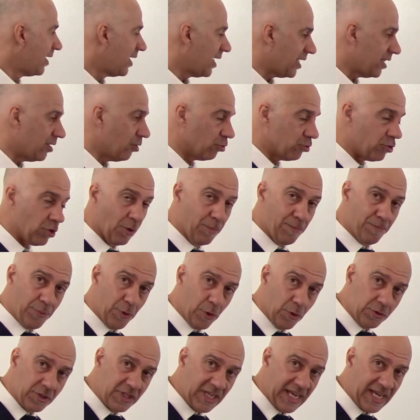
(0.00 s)
Et donc, il y a
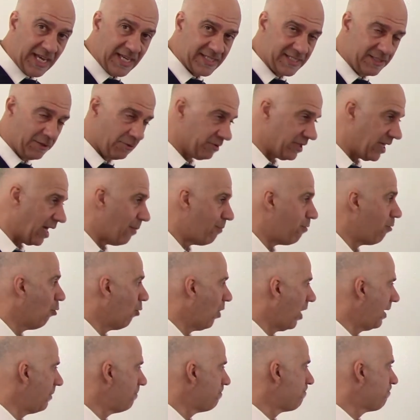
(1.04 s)
peu de création
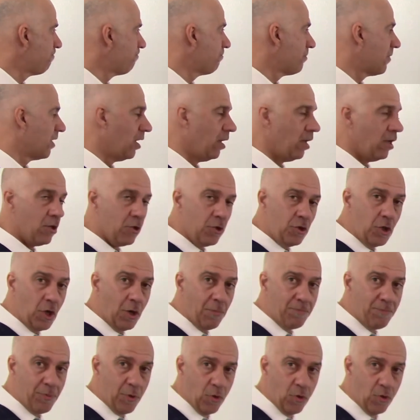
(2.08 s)
d'emplois il y a
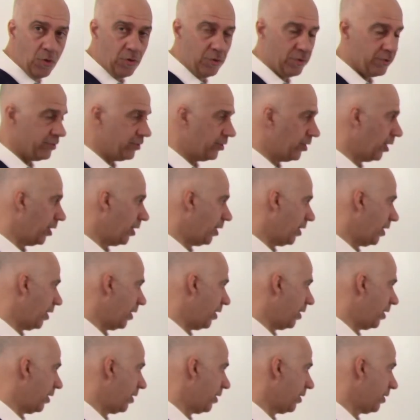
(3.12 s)
peu
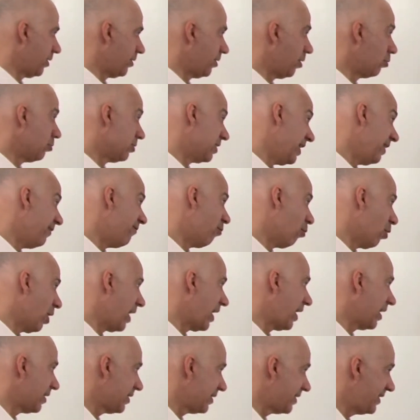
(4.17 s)
de. Donc, des
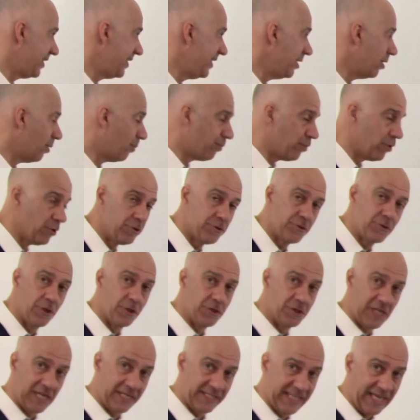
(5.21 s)
fois, s'il y a plus de
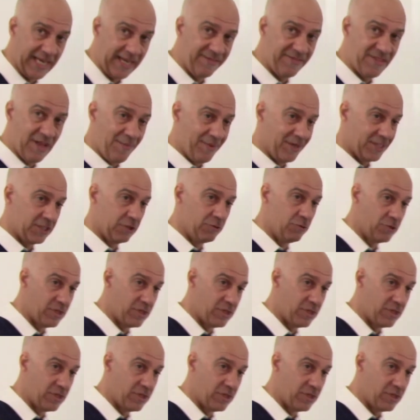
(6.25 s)
gens qui arrivent dans le marché du